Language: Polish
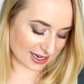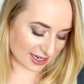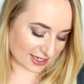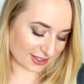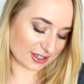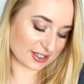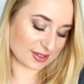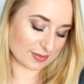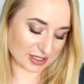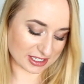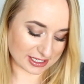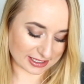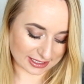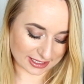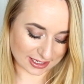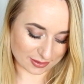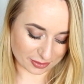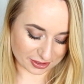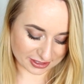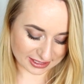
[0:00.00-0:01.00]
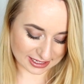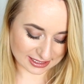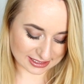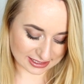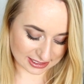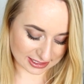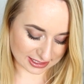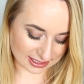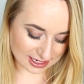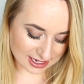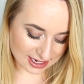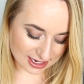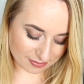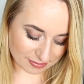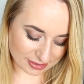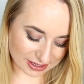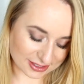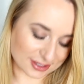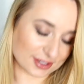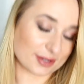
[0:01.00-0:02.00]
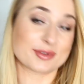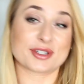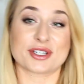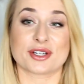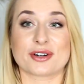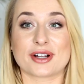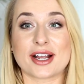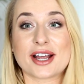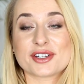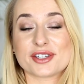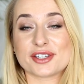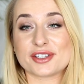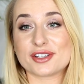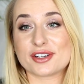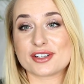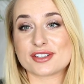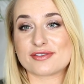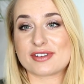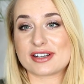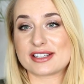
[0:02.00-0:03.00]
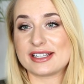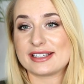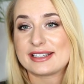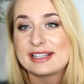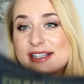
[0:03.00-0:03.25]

I to jest myślę taki mój tekst i bardzo dobrze się kojarzy. I to jest właśnie